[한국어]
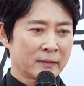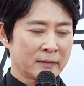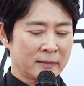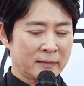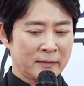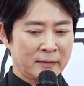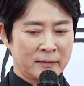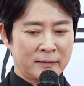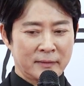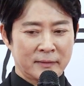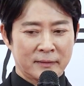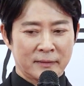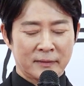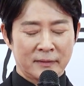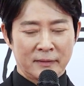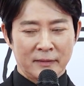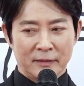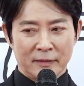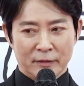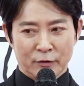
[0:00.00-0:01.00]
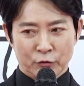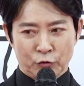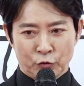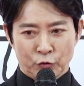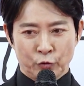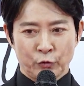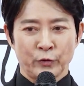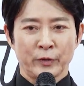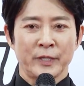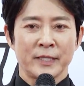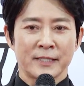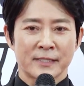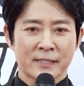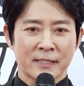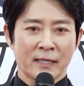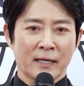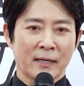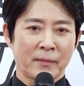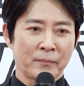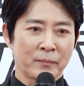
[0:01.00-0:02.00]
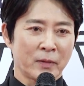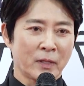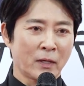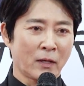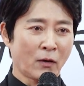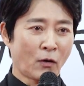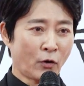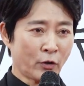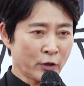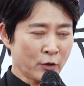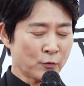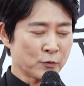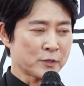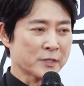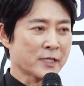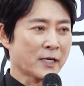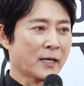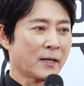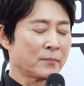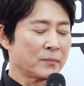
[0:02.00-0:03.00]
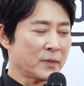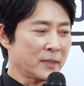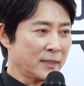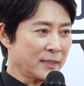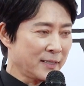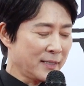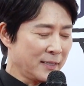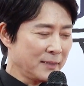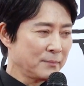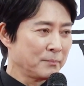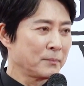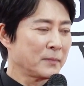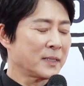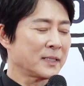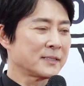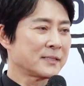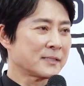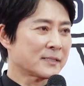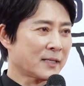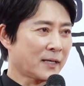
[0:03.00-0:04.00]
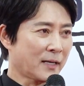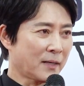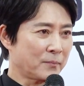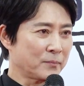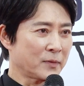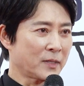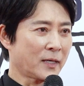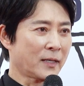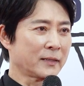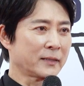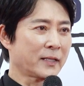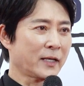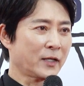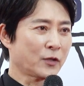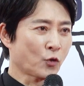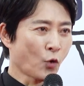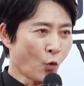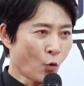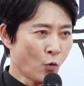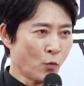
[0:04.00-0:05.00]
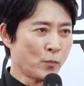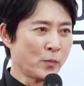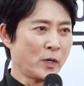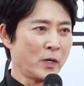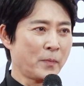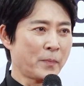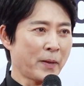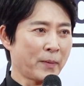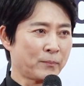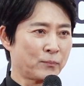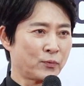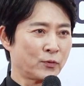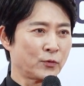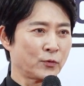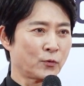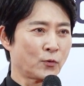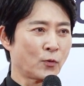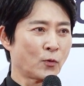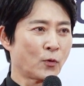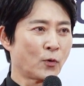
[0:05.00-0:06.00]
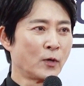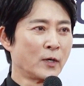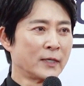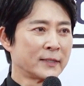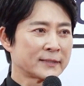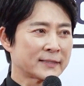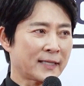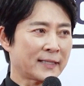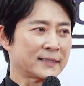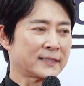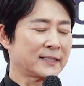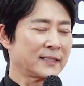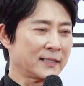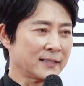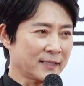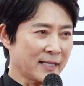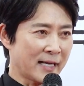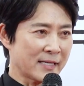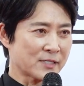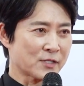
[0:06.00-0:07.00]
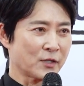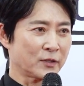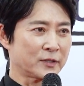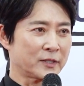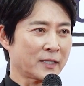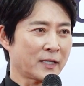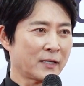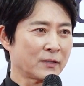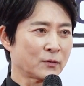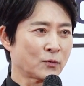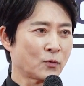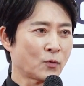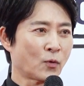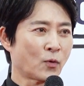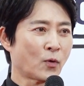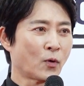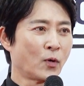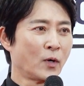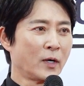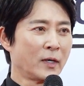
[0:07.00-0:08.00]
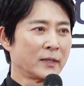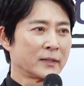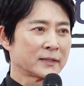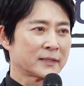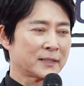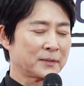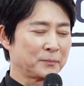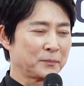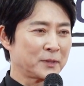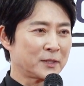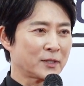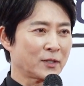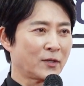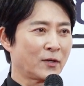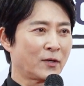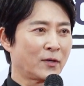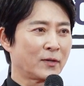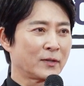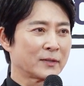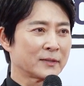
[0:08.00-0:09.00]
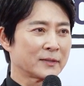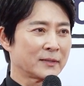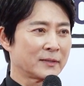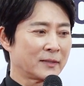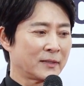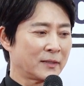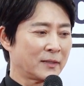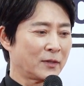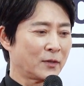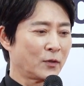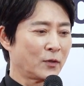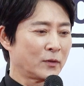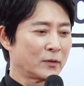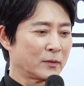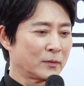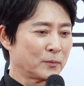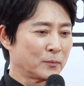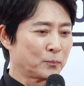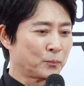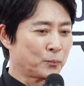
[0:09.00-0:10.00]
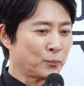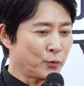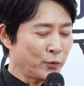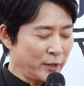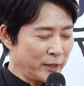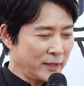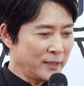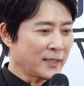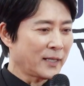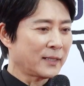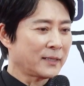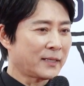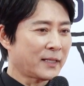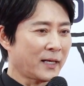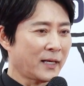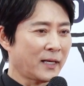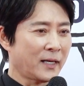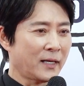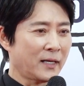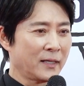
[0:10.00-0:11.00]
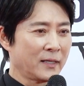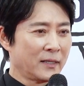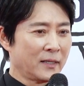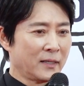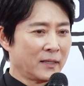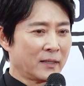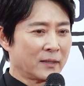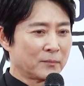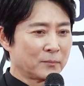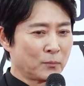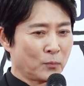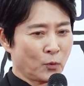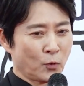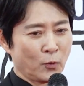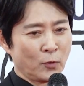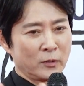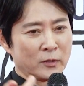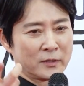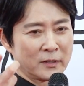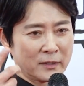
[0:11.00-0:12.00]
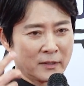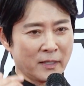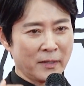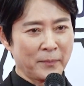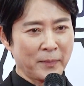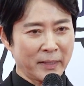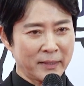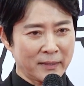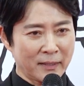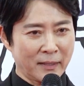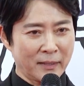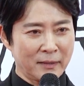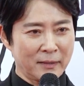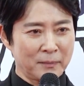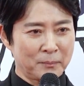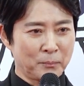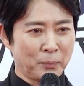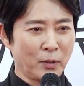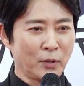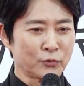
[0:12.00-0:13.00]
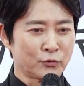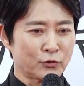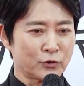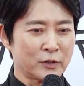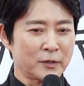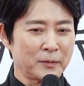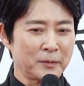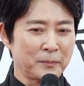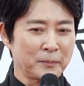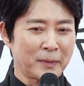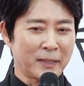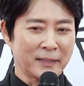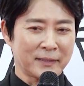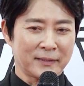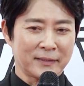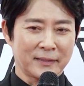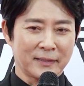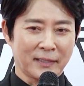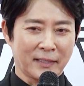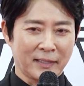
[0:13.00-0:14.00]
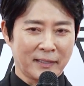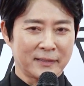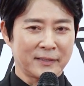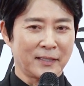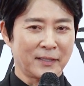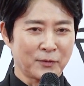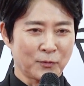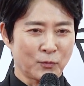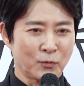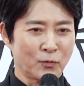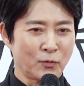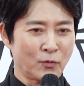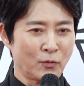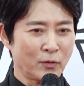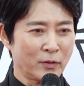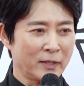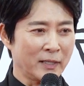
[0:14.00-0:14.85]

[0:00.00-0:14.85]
어, 네, 주위 사람들 어려운 사람들 힘든 사람들한테 도움을 베풀고 자신은 나서지 않고 심지어 어, 부인한테 뭘 그렇게 맨날 퍼주기만 하냐고